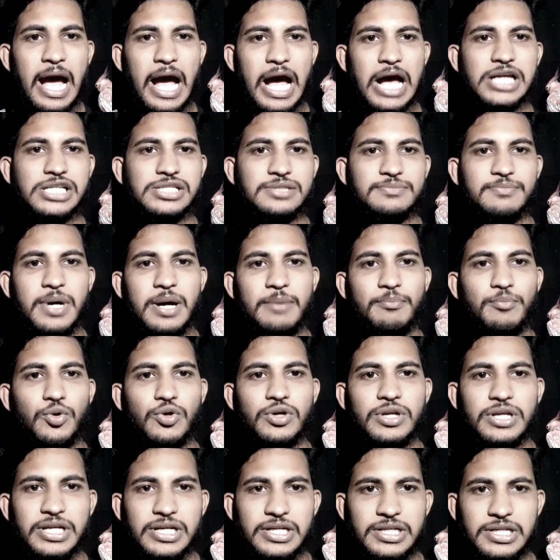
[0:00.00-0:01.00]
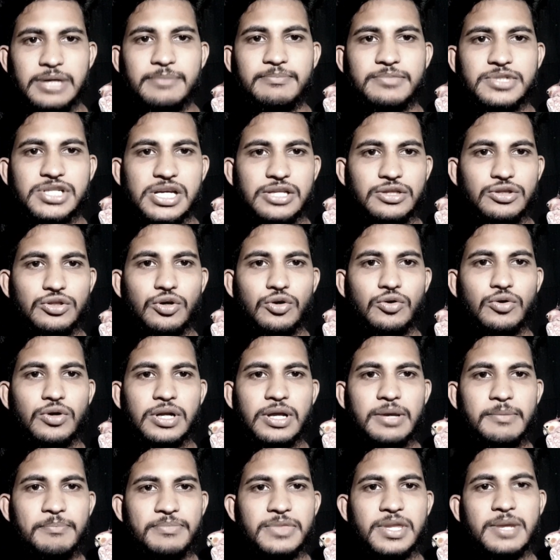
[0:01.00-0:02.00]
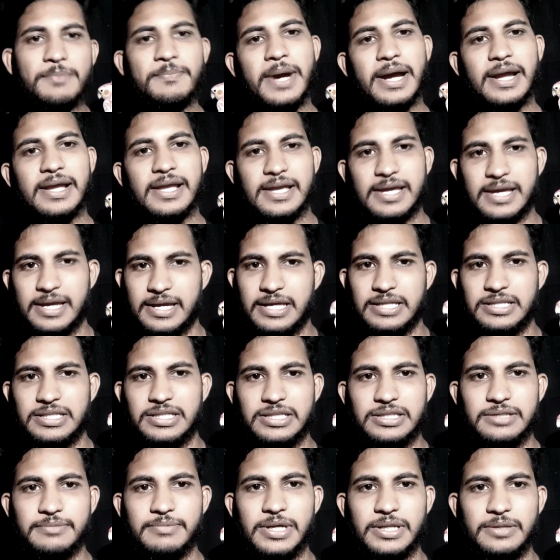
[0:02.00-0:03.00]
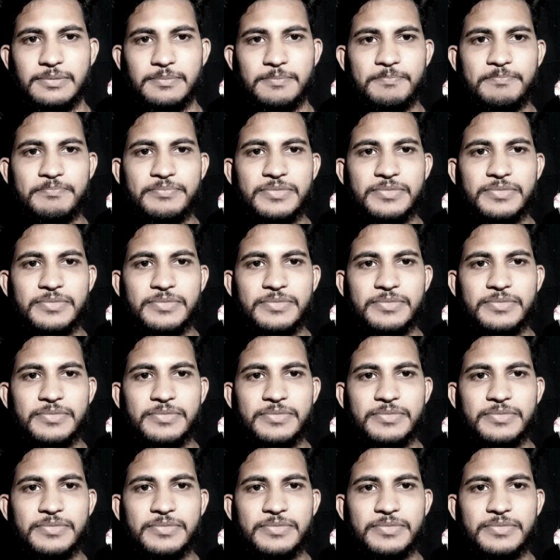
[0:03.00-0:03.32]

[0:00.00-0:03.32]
হাঁস বা মুরগির ডিম সেদ্ধ করে পাখিকে খেতে দিবেন